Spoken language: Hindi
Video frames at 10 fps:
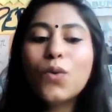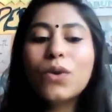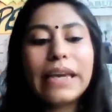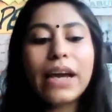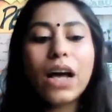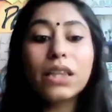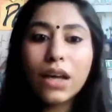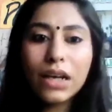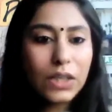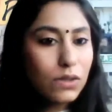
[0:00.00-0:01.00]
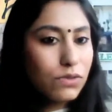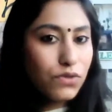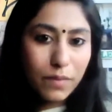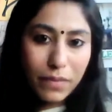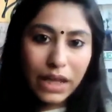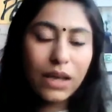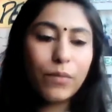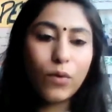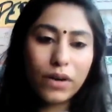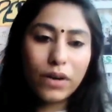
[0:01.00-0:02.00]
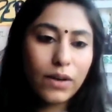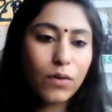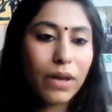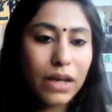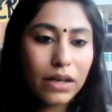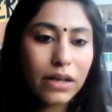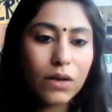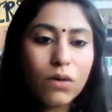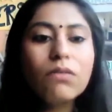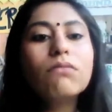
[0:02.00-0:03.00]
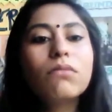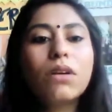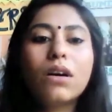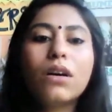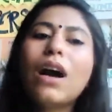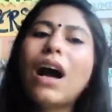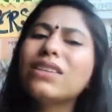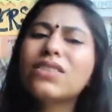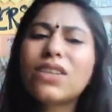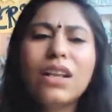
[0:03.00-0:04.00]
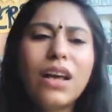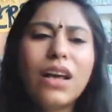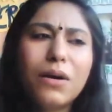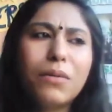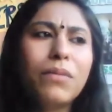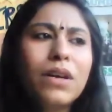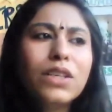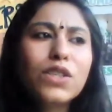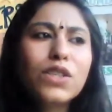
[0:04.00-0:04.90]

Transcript: स्कूल uh, के अंदर इंटर्नशिप नहीं बोल रही हूँ को uh, आजकल uh,